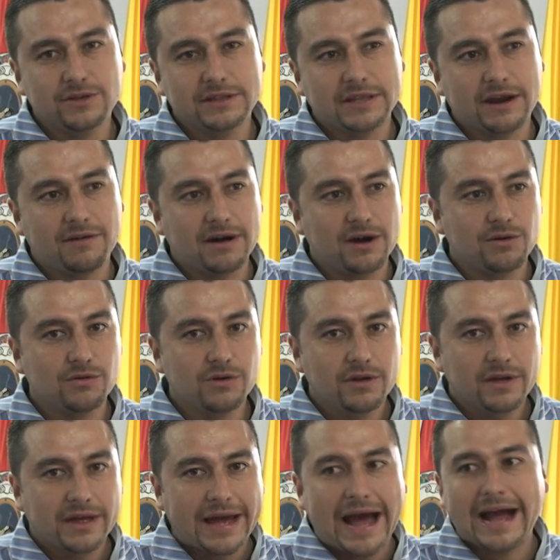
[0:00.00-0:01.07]
de trabajo
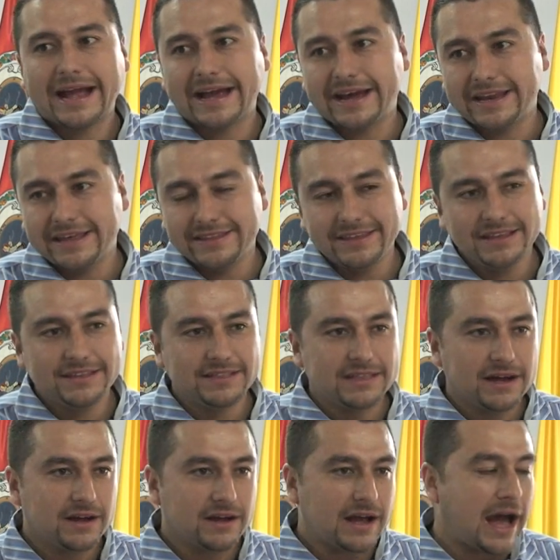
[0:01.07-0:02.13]

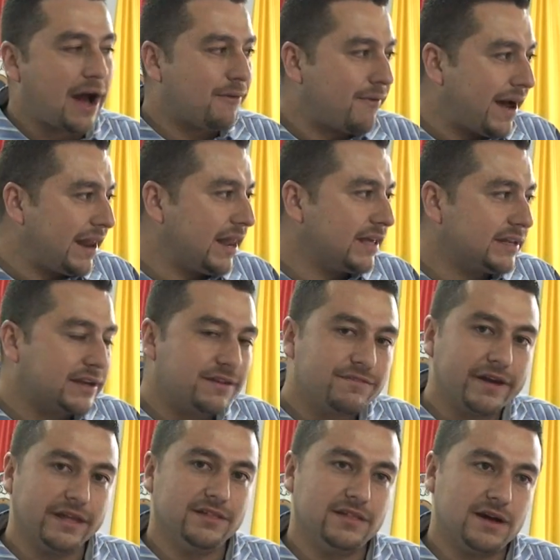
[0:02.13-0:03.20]
acredita, avala y
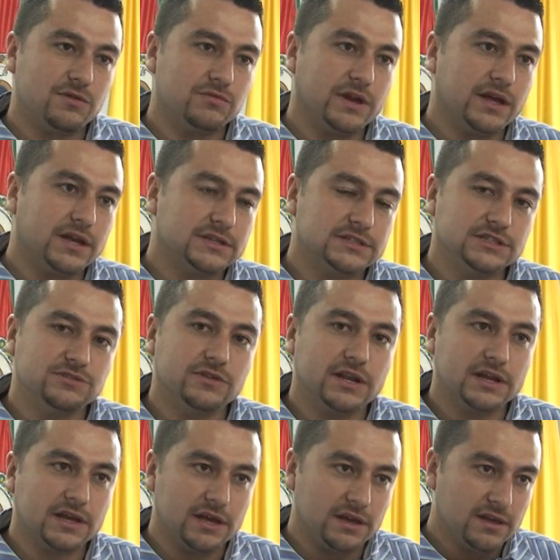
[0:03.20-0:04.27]
refrenda un ejercicio en
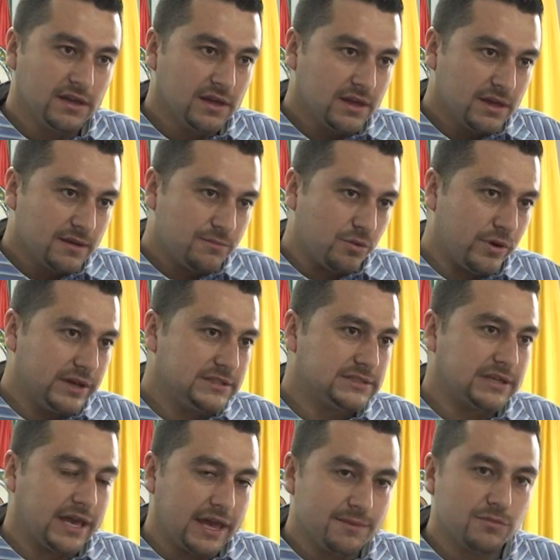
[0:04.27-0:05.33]
el que
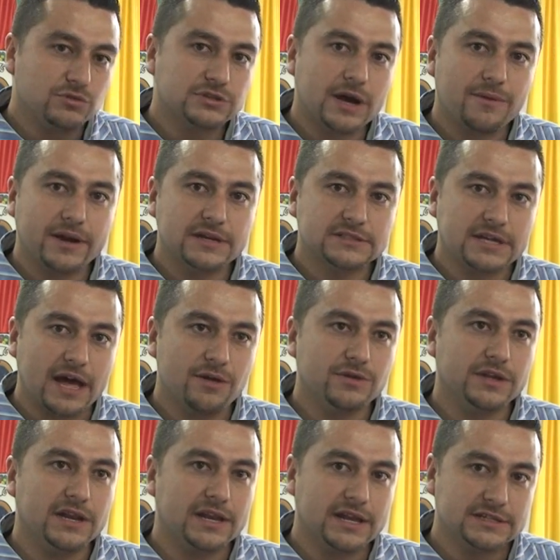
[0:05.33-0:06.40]
pues hemos avanzado
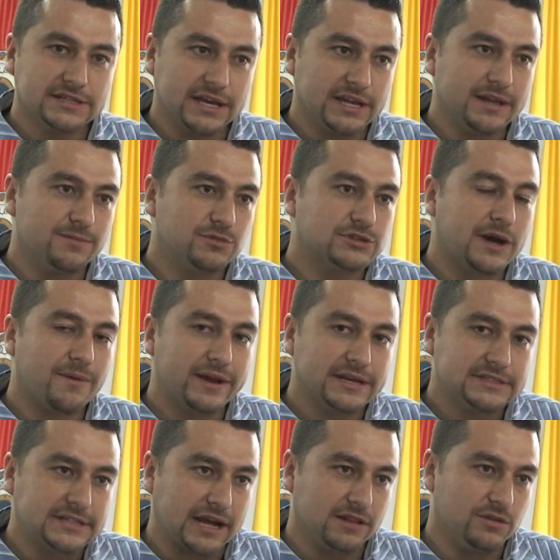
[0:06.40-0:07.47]
y en el que seguiremos
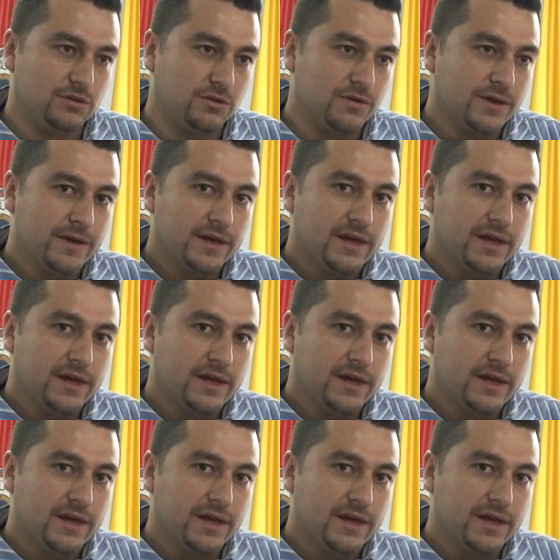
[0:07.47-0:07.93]
avanzando.